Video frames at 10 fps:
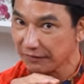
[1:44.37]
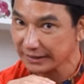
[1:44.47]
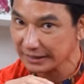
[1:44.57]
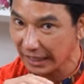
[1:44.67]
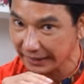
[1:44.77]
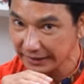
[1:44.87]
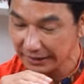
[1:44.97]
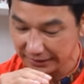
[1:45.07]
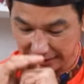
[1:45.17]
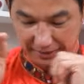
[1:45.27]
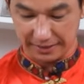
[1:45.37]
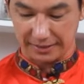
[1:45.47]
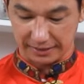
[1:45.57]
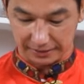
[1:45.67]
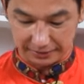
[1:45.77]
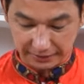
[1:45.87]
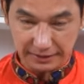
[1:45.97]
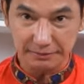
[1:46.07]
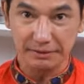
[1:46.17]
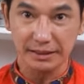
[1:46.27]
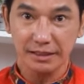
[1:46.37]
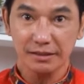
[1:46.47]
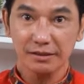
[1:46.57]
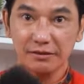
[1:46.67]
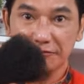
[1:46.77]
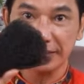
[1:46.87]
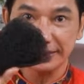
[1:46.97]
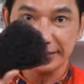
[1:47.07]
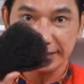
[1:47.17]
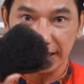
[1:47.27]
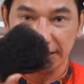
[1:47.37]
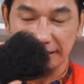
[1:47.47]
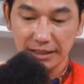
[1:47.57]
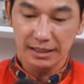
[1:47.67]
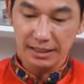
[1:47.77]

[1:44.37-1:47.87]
fat chai nah ini namanya fat chai